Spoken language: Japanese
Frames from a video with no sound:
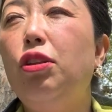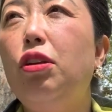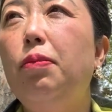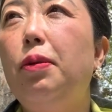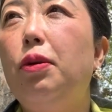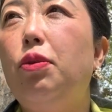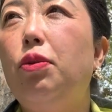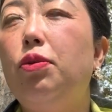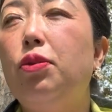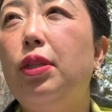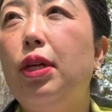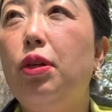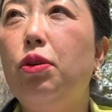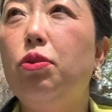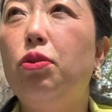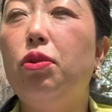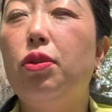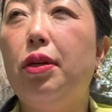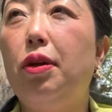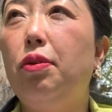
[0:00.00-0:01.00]
例えばこの
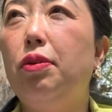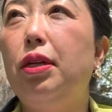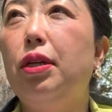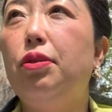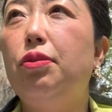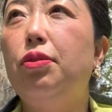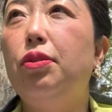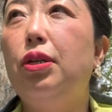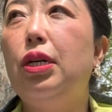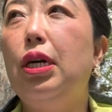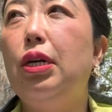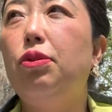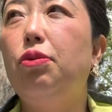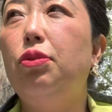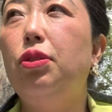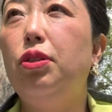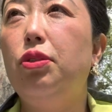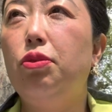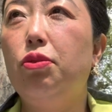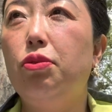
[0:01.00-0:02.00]
タロットとかオラクルカード
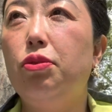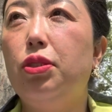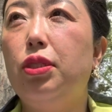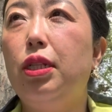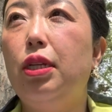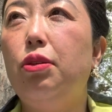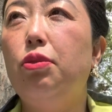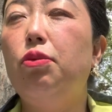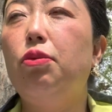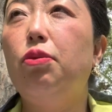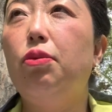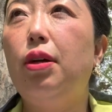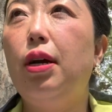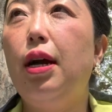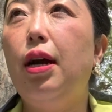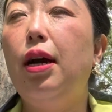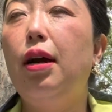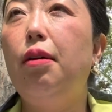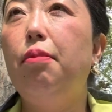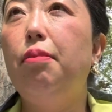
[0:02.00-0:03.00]
に依存してると
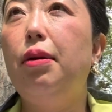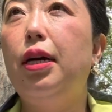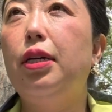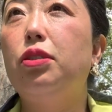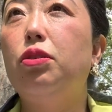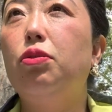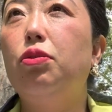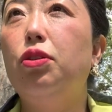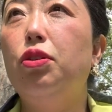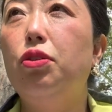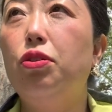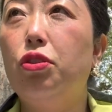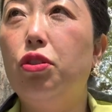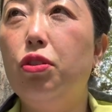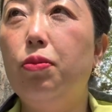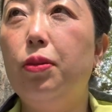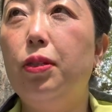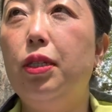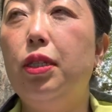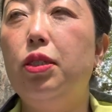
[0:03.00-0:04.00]
か、まあその
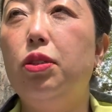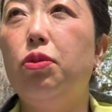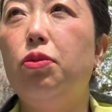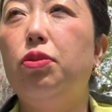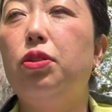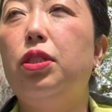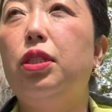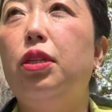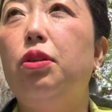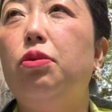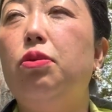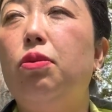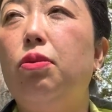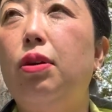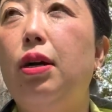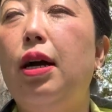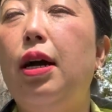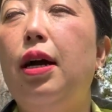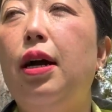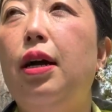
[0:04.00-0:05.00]
YouTube に依存してると
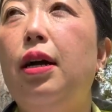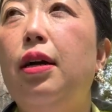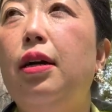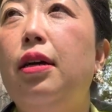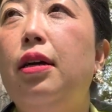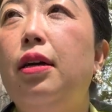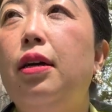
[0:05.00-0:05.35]
か、